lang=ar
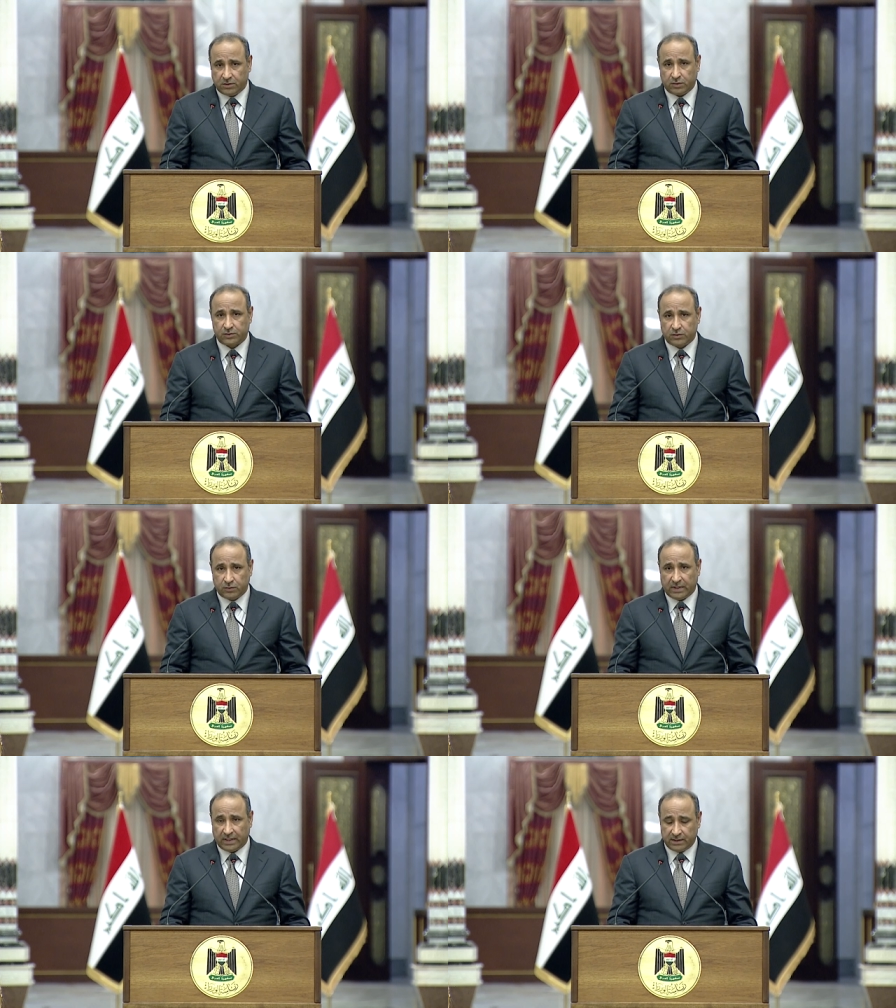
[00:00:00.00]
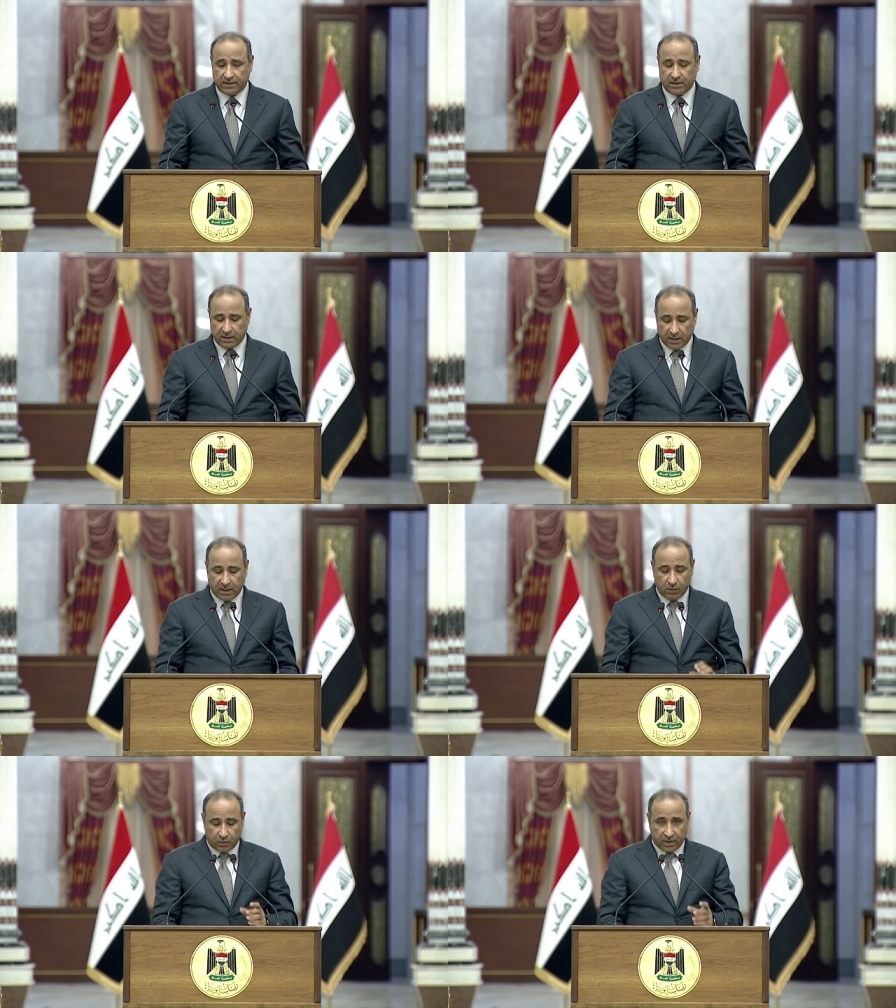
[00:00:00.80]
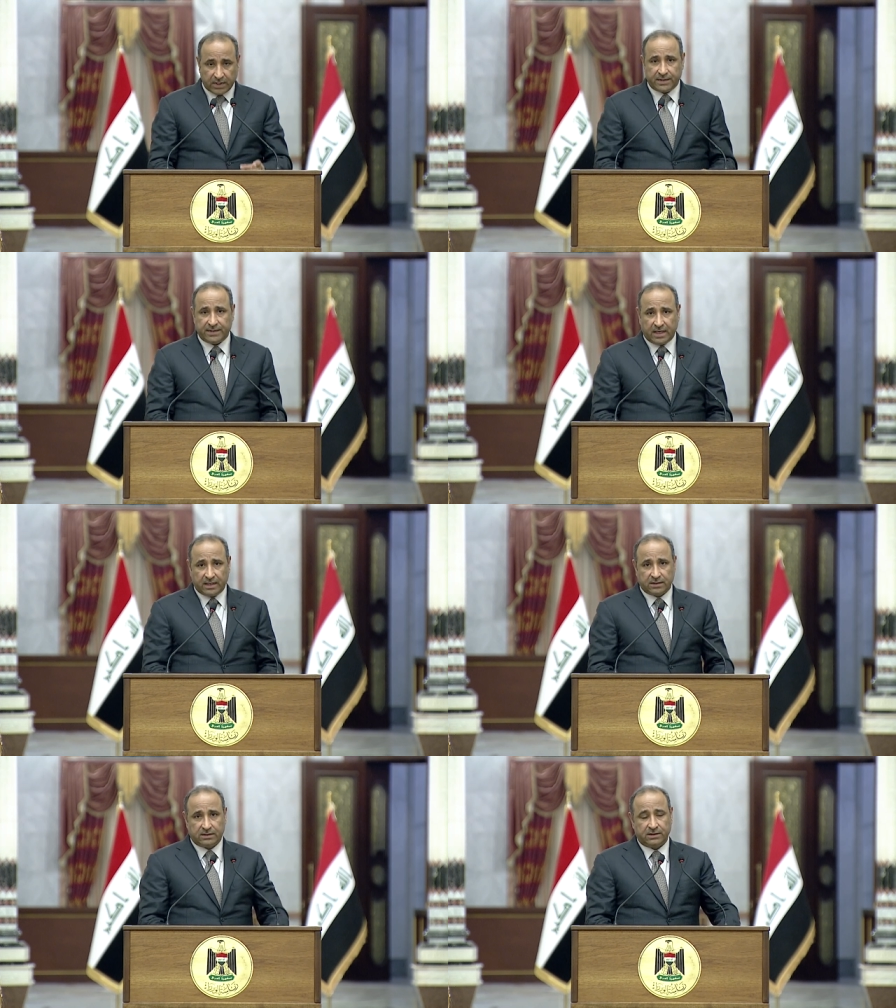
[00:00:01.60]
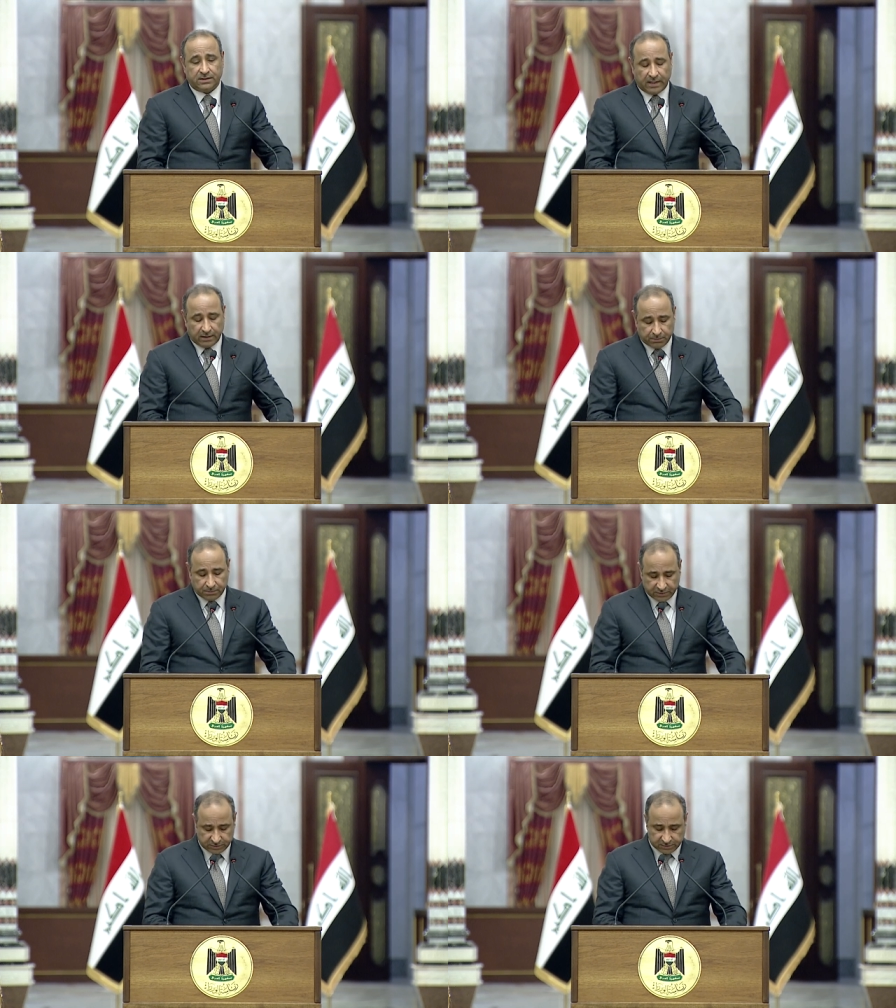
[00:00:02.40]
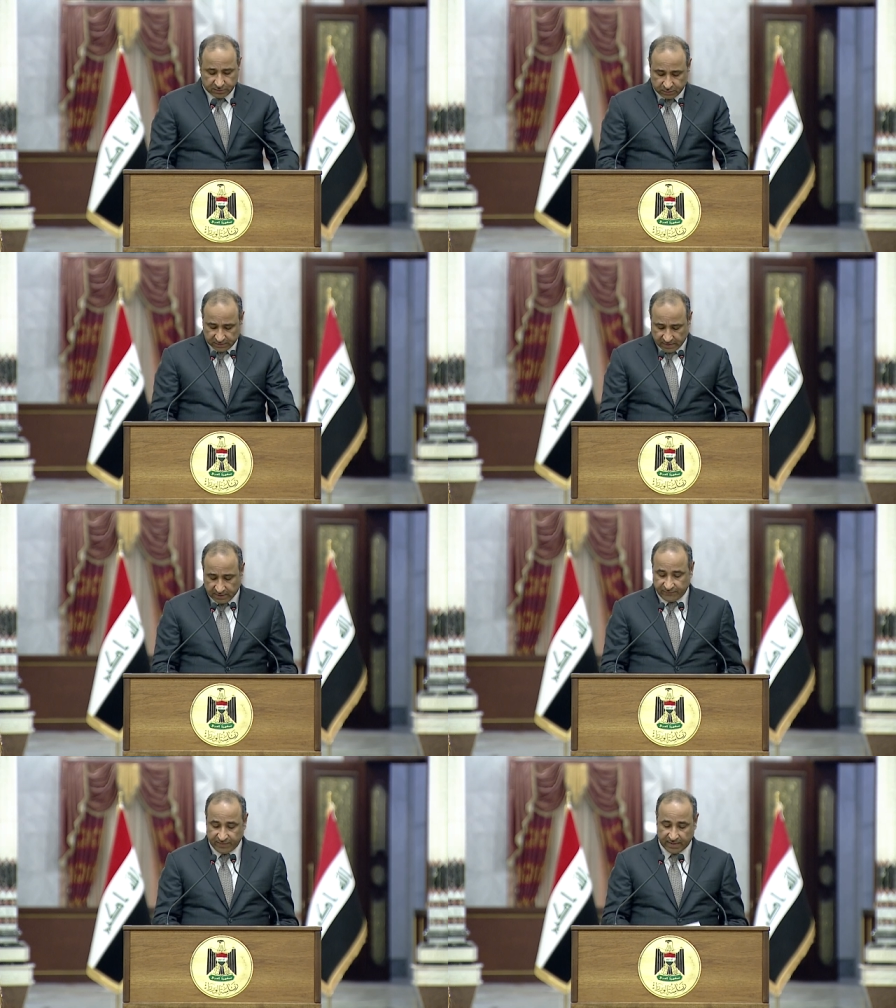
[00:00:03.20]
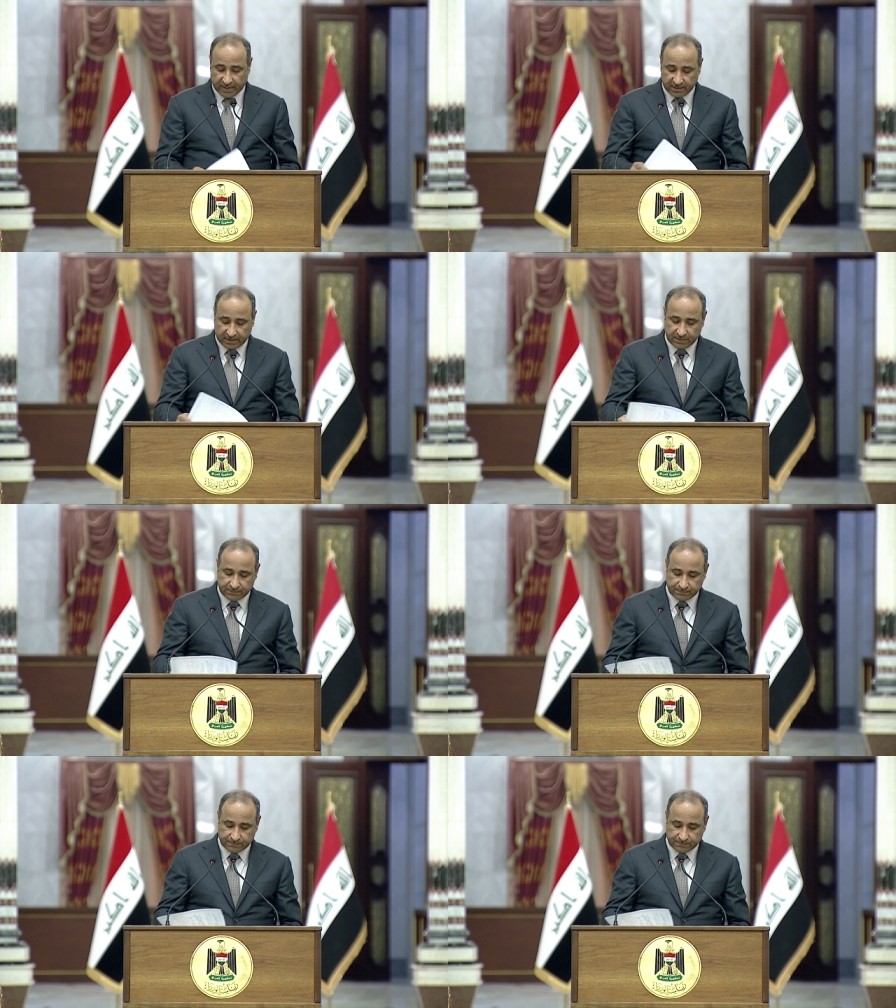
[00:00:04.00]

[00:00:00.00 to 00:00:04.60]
الحصول عليه ونالت دعم مجلس الوزراء في ذلك